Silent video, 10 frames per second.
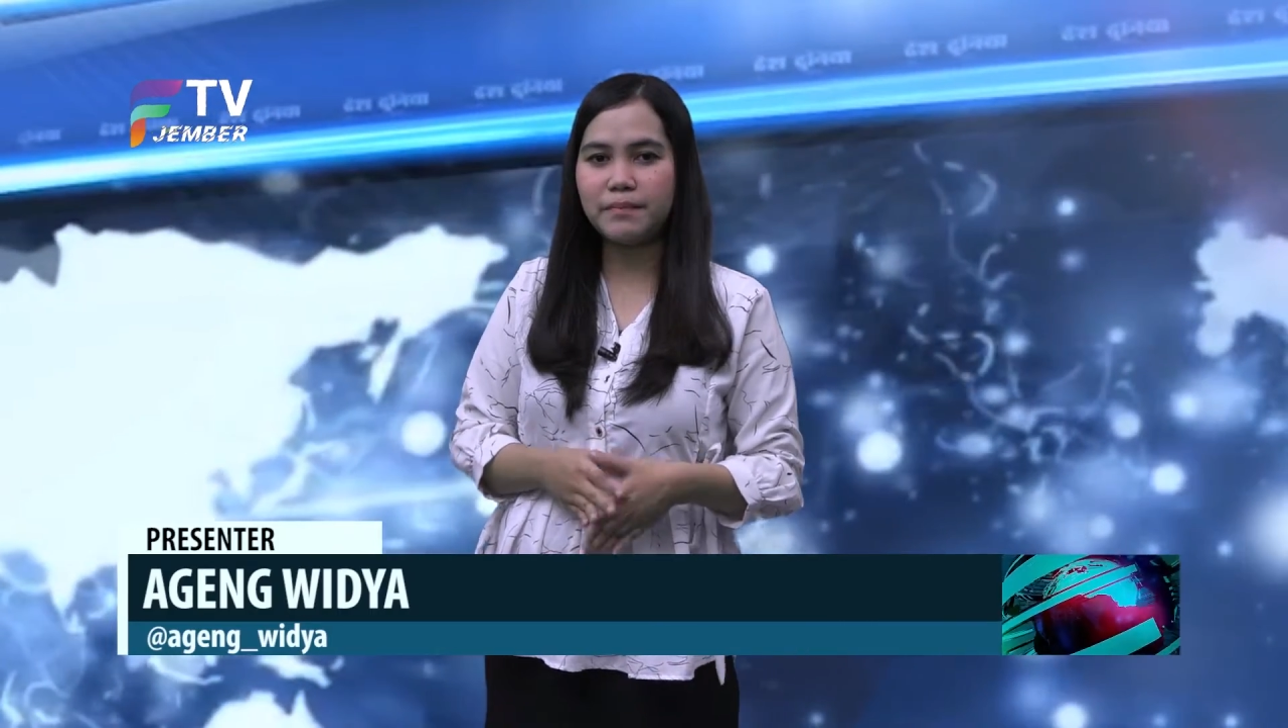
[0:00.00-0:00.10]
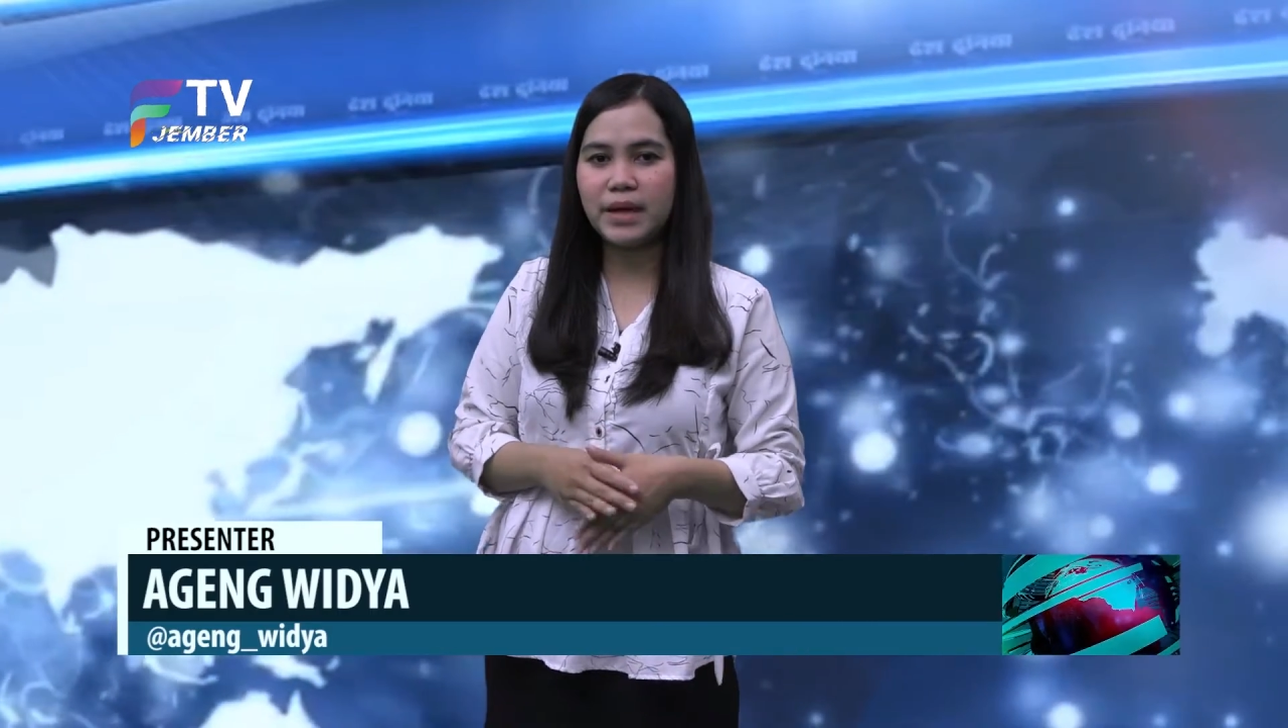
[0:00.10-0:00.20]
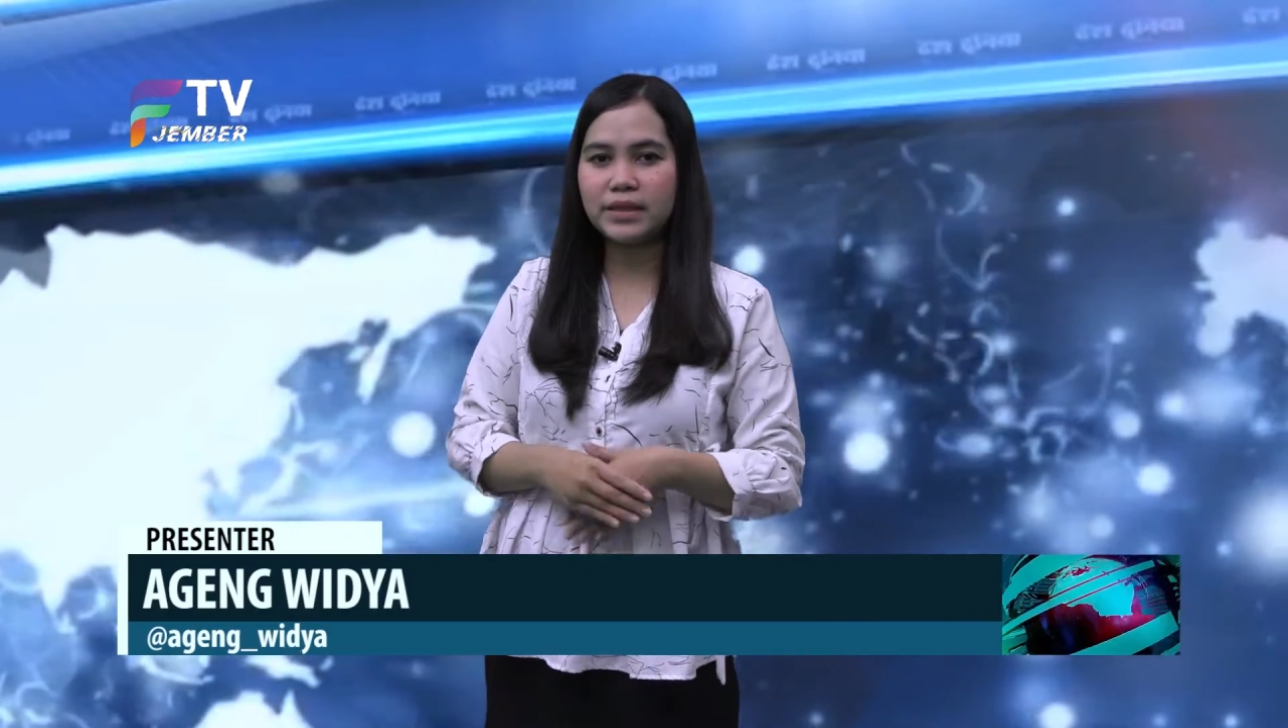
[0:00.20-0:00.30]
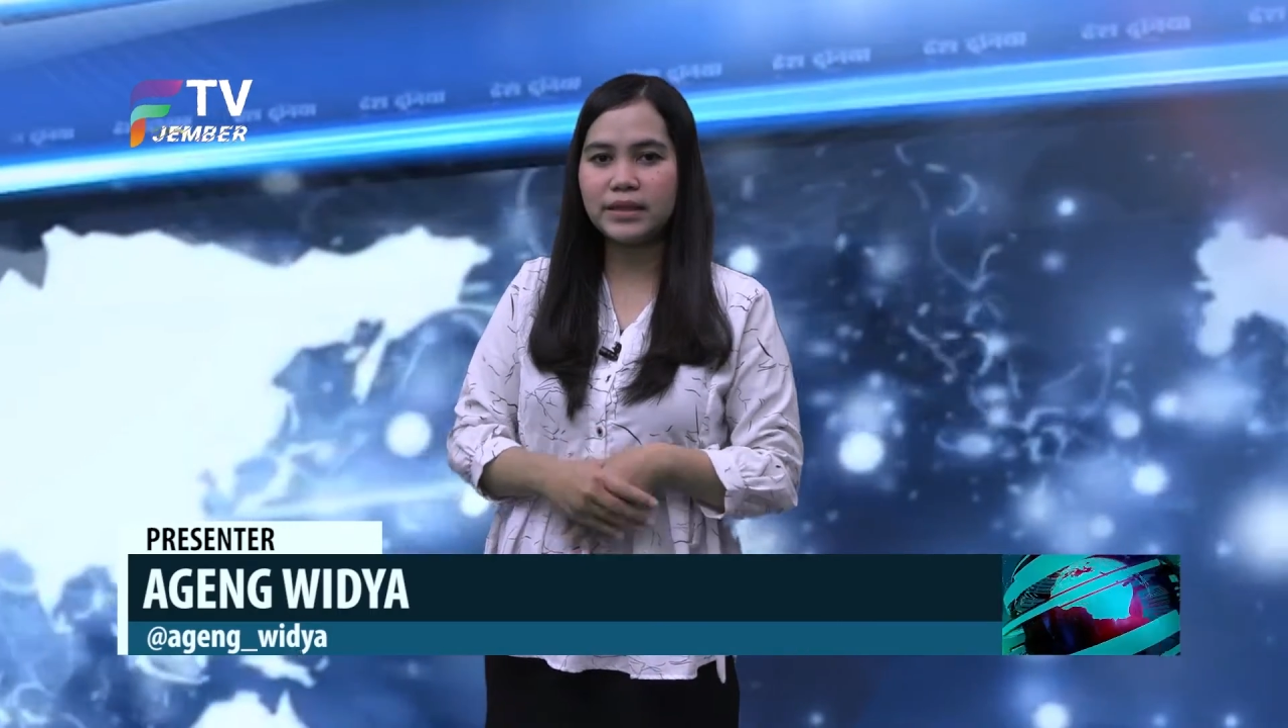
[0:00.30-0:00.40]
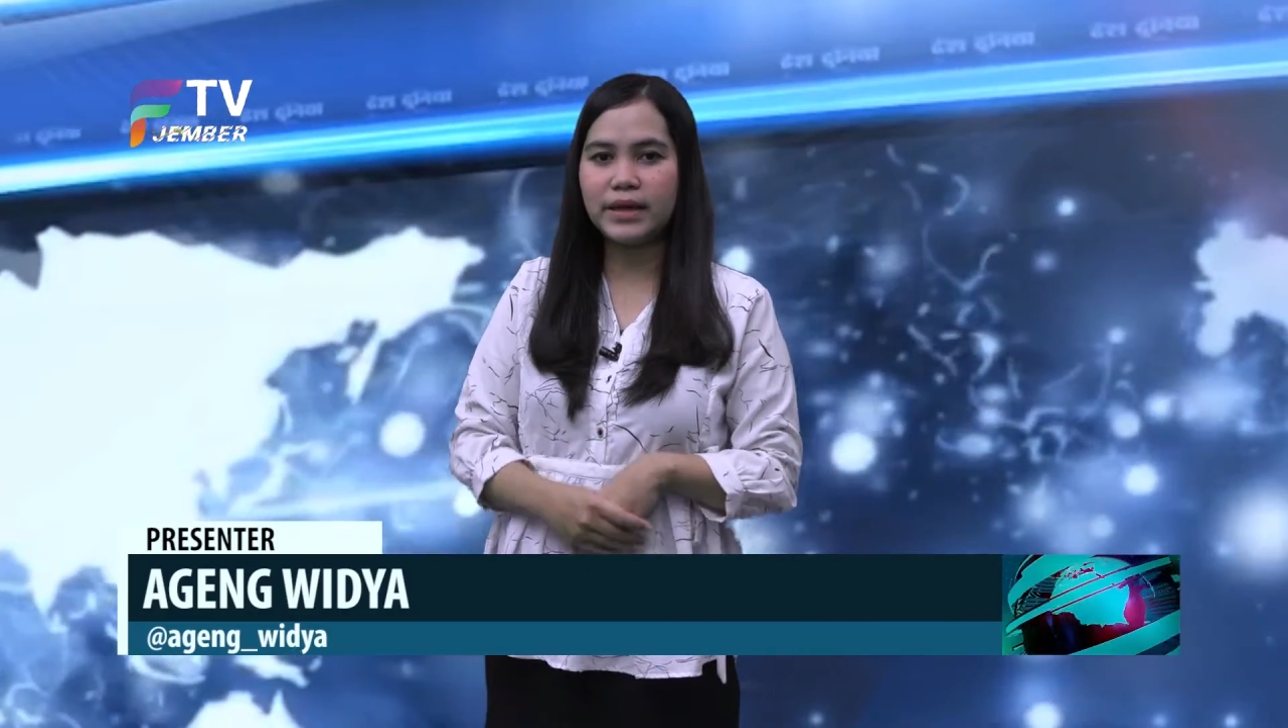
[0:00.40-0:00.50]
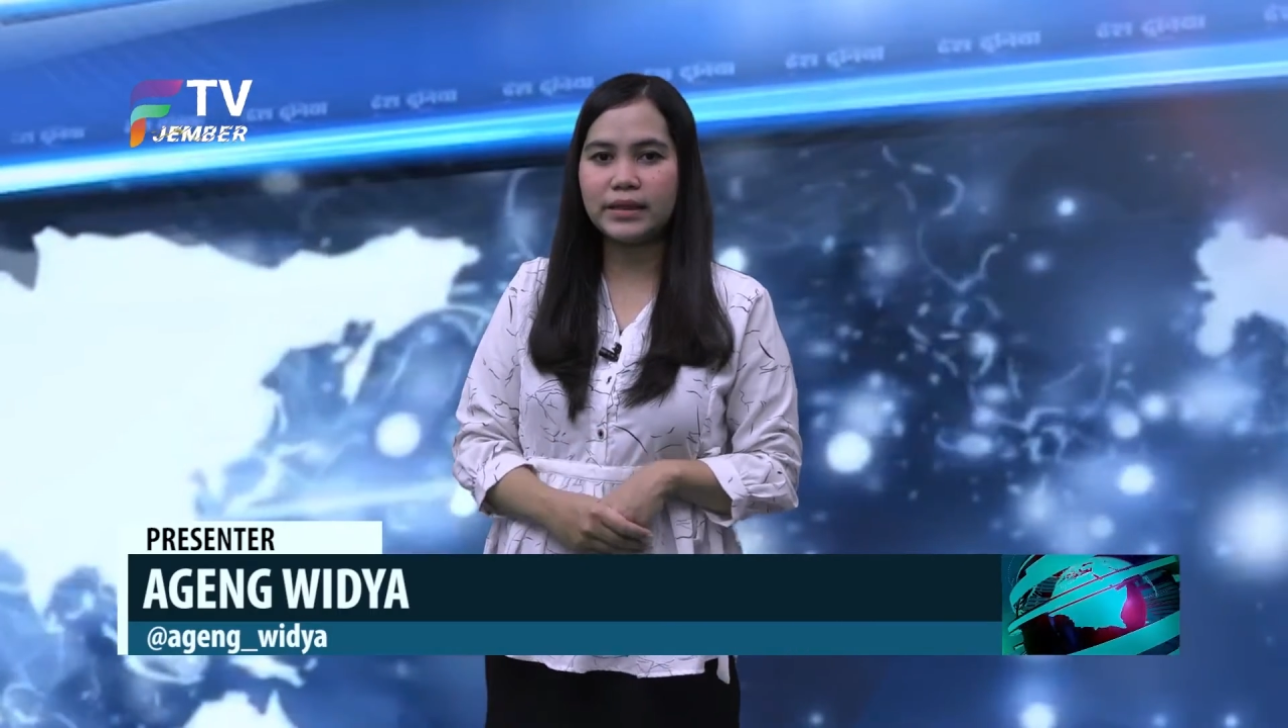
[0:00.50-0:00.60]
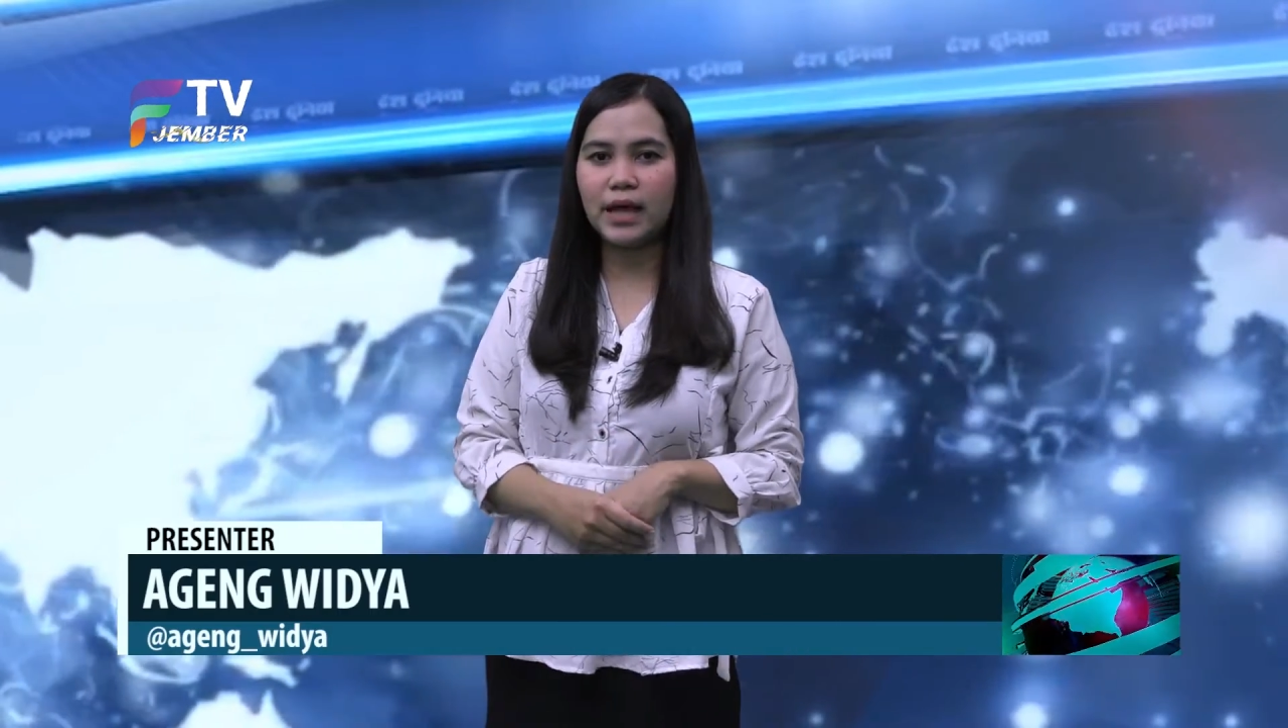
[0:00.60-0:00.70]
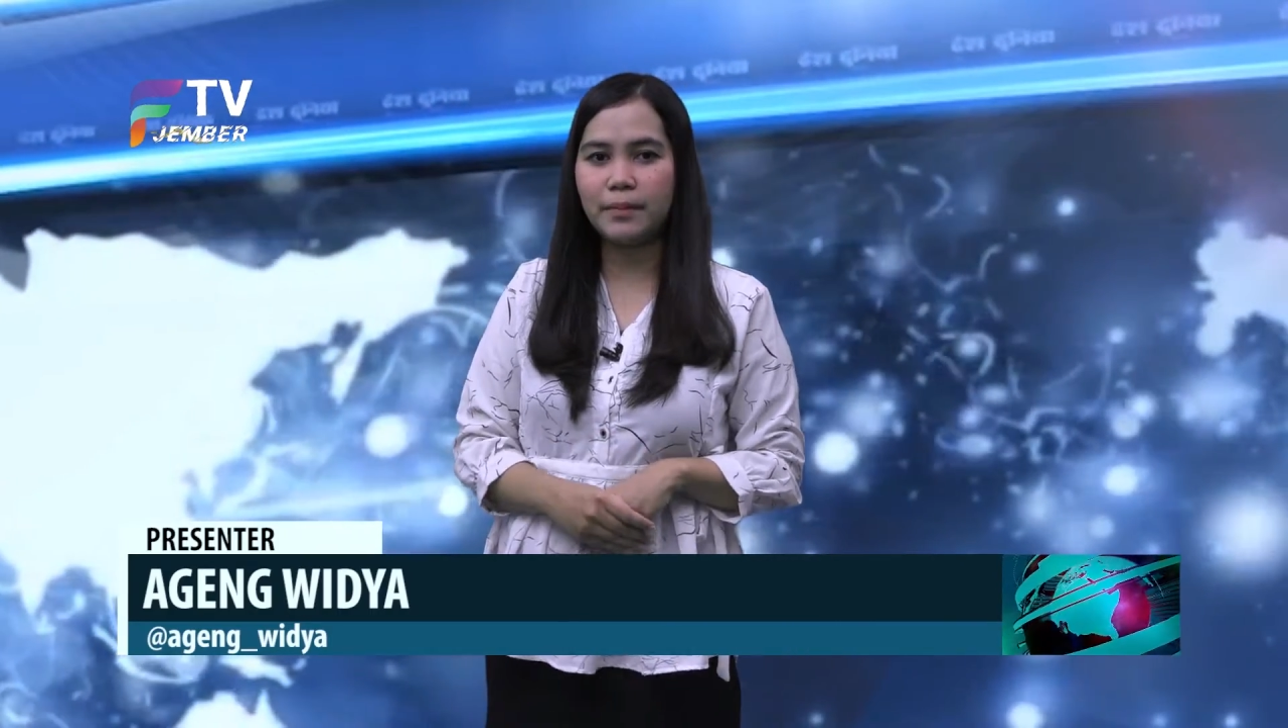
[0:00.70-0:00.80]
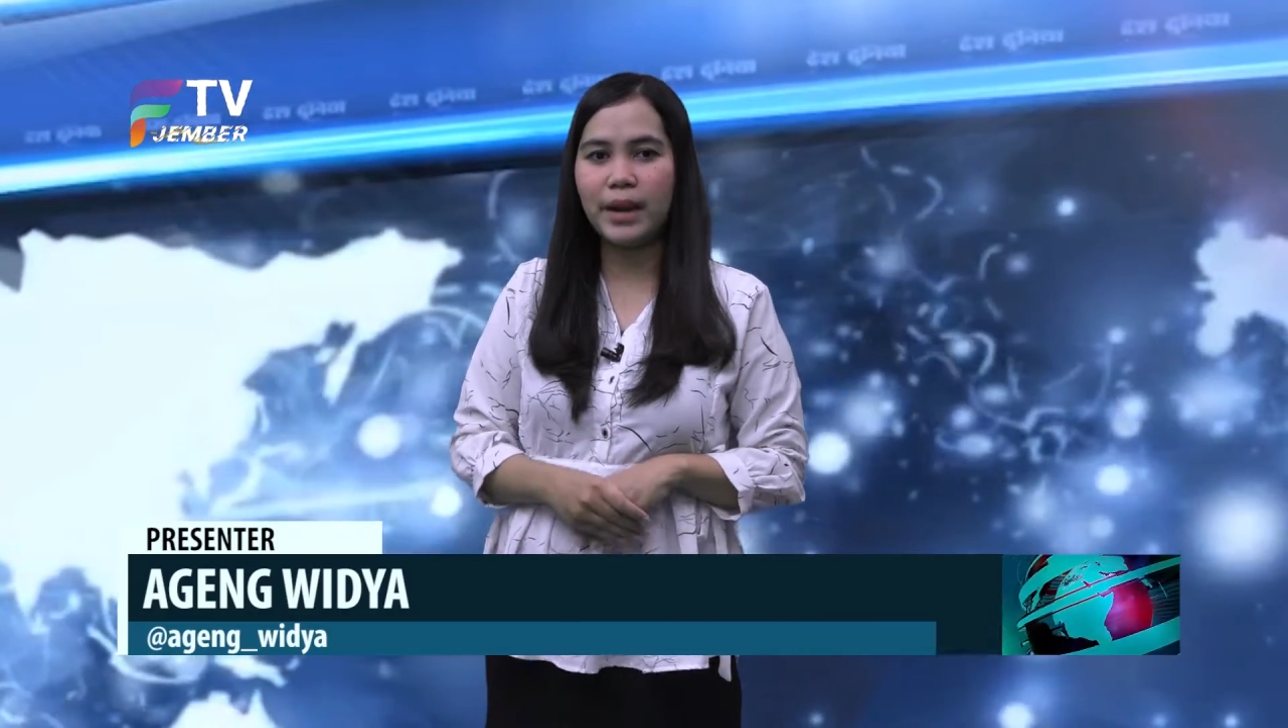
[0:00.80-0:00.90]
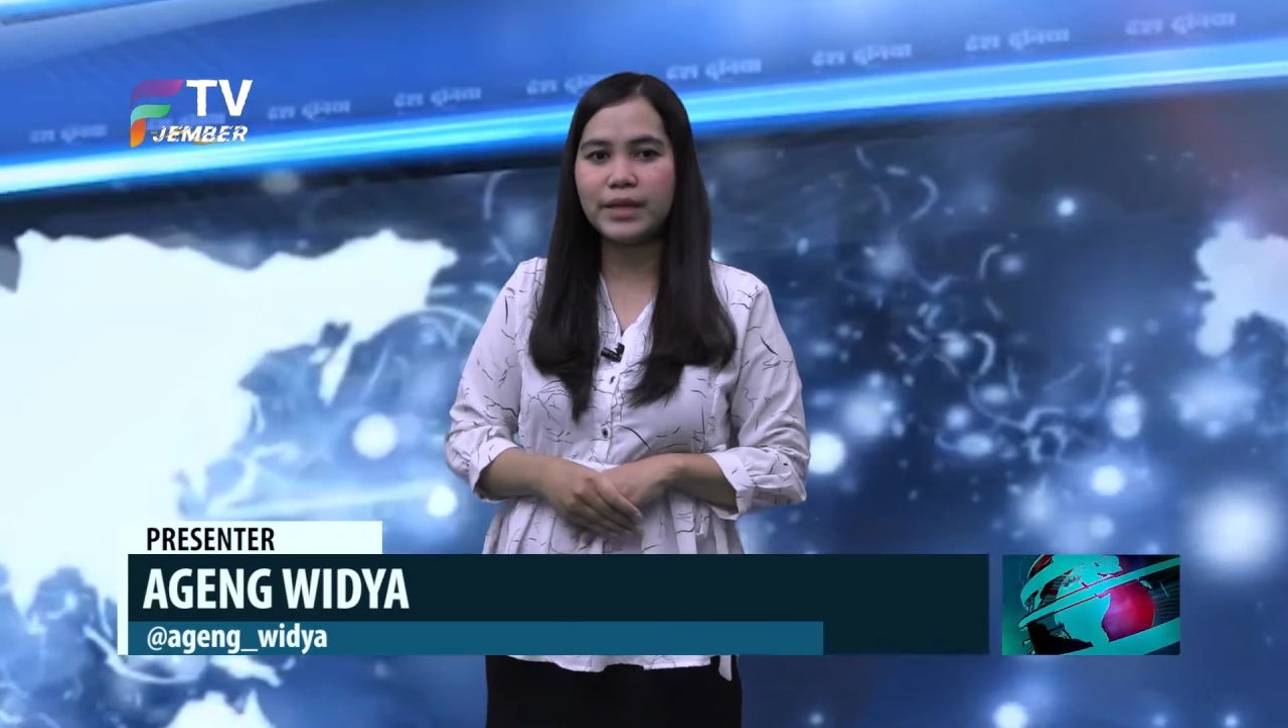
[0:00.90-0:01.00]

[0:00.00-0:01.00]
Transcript: tempat kegiatan